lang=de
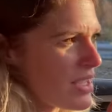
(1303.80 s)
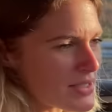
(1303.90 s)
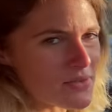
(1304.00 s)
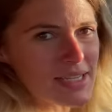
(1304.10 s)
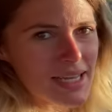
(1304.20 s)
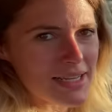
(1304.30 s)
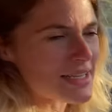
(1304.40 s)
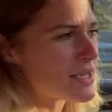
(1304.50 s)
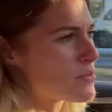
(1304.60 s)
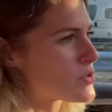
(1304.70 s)
also wenn
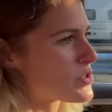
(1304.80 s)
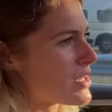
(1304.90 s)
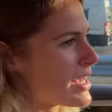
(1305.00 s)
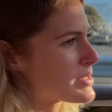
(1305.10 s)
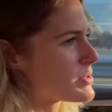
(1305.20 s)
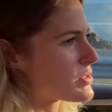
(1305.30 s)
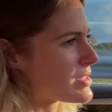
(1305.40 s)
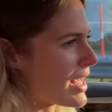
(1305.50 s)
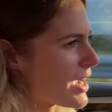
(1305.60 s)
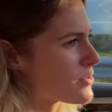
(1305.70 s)
der E-Motor leer ist,
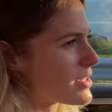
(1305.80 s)
bzw. der Akku